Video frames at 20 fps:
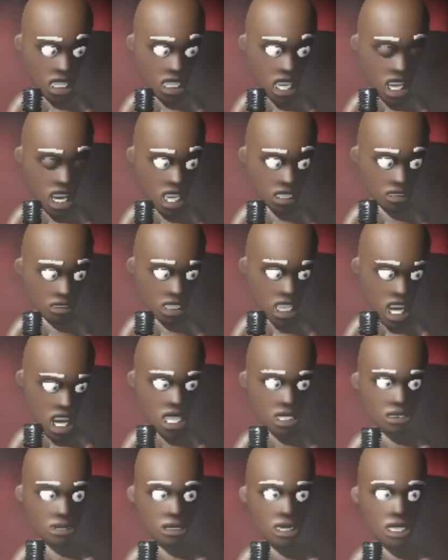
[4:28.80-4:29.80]
¿En qué se parece
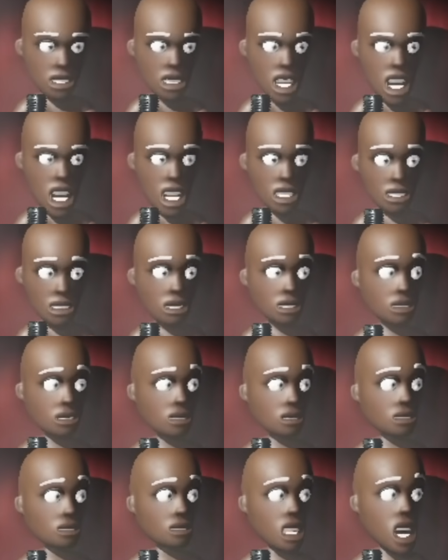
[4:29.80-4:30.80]
Peli y Andy de
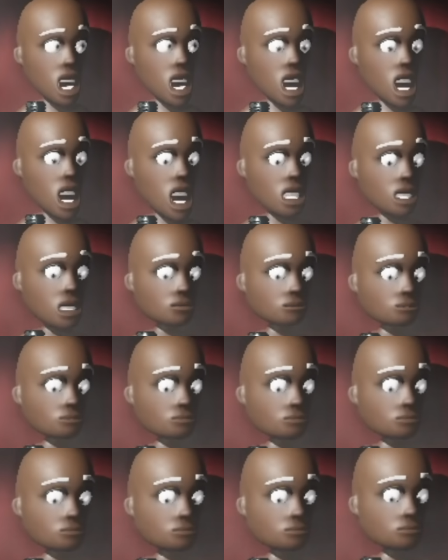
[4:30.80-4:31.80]
Toy Story?
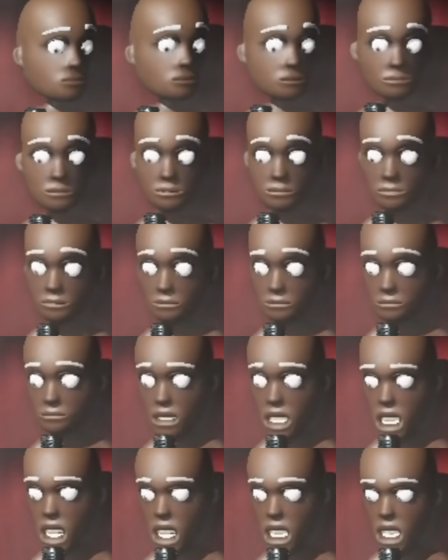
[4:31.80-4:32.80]
¿En qué?
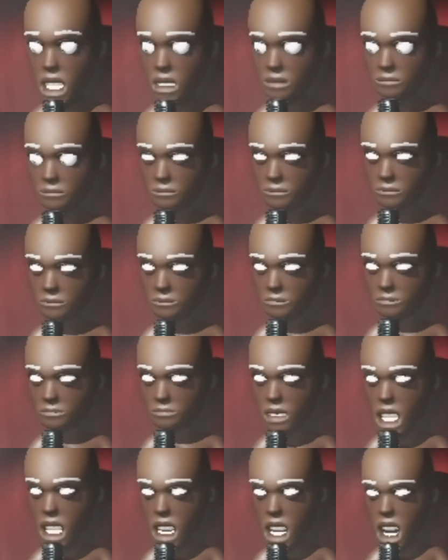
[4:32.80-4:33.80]
¿En qué?
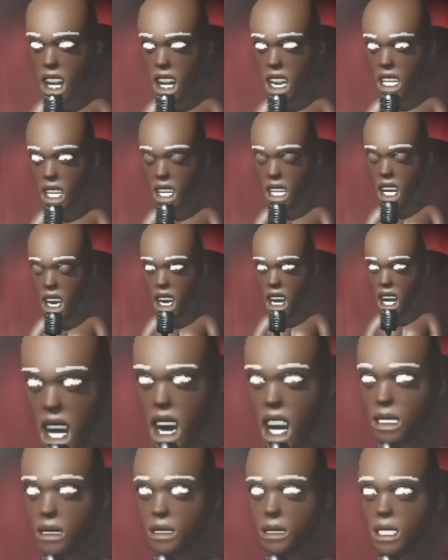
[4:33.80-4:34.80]
¿En qué?
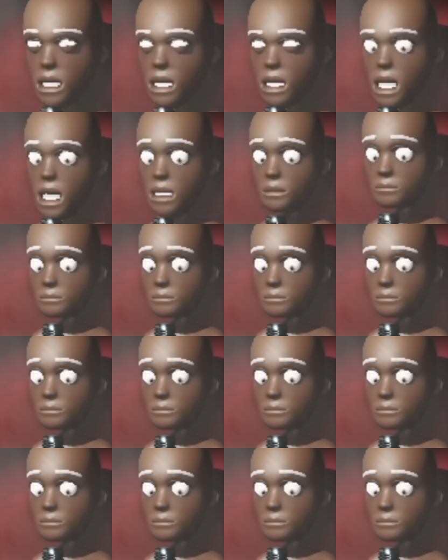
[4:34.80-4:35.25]
En que ninguno tiene